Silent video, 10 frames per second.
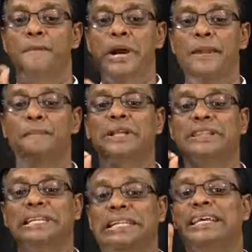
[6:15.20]
மீட்பு
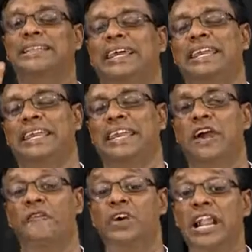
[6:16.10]
திட்டத்தை
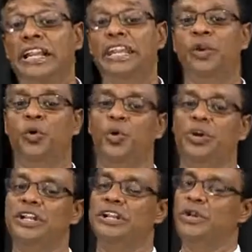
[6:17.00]
விளக்கி
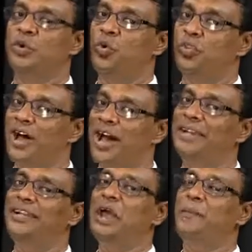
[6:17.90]
கூறுகின்ற
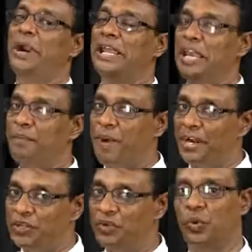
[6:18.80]
நூல்தான்
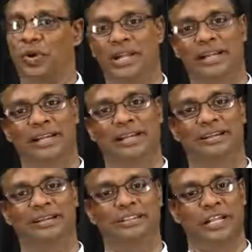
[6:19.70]
பழையேற்பாட்டு நூல்கள்
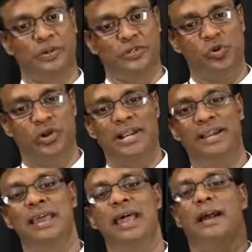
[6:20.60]
திரும்ப சொல்கிறேன்
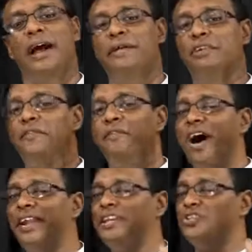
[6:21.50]
கடவுள்
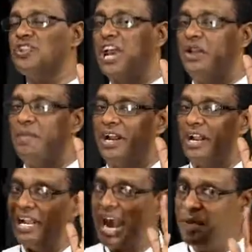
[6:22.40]
எவ்வாறு இஸ்ராயல்
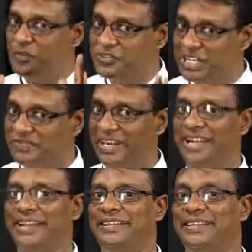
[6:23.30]
மக்களை அன்பு செய்து வழி
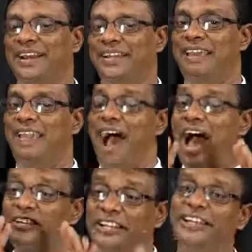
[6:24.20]
நடத்தினார்
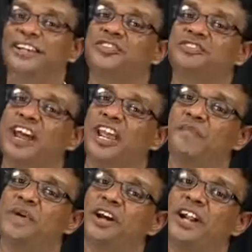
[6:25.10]
அதற்கு
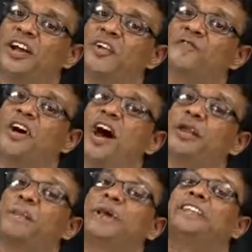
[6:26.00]
இஸ்ராயல் மக்கள்
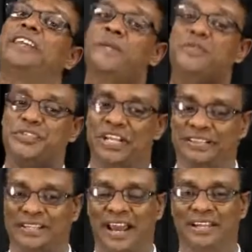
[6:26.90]
எவ்வாறு பிரதி அன்பு
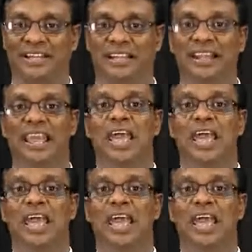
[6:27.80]
செலுத்தினார்கள்